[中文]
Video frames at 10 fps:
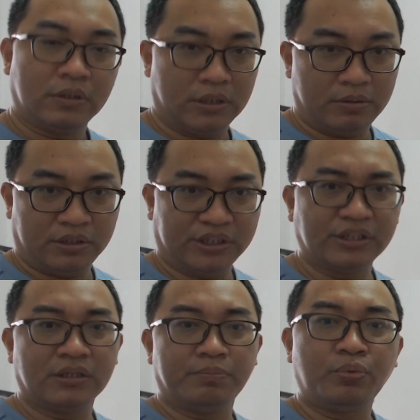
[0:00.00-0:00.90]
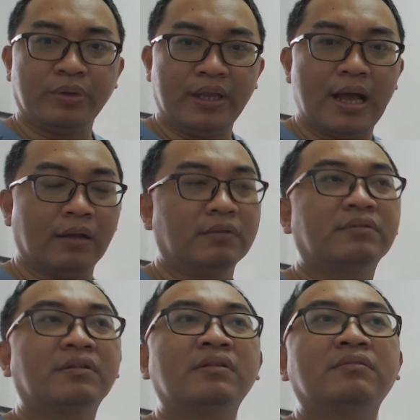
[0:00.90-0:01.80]
字的不一样，
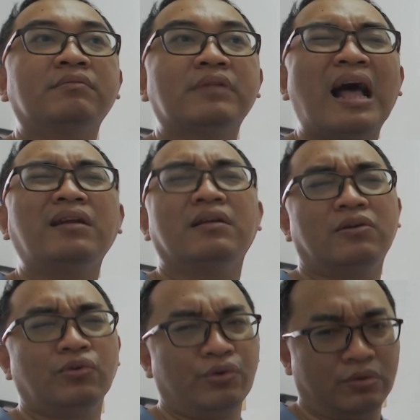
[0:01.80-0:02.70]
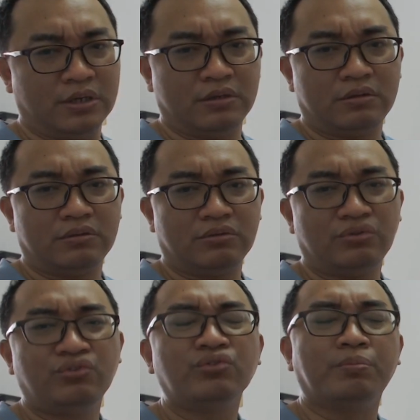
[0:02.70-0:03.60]
它能够用的
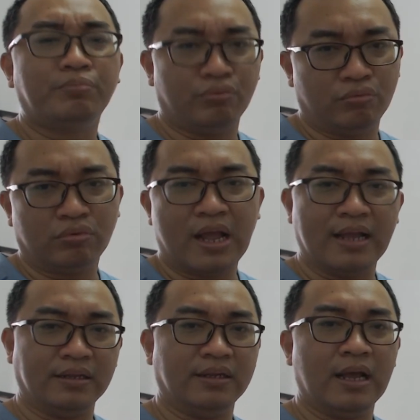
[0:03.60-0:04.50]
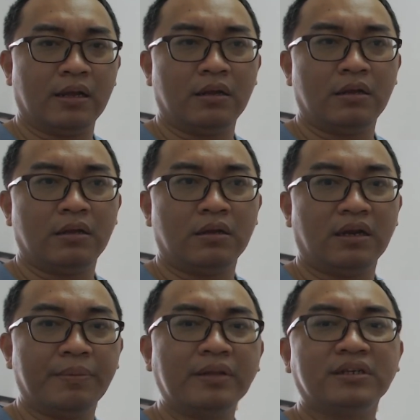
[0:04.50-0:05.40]
就不太一样。
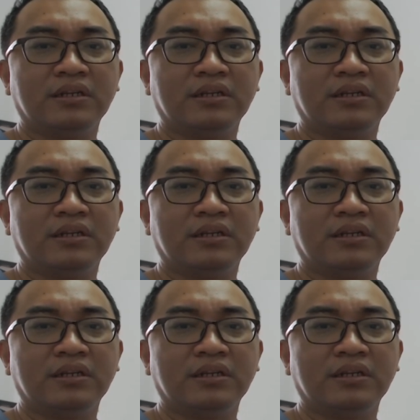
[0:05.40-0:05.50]
两毛姐，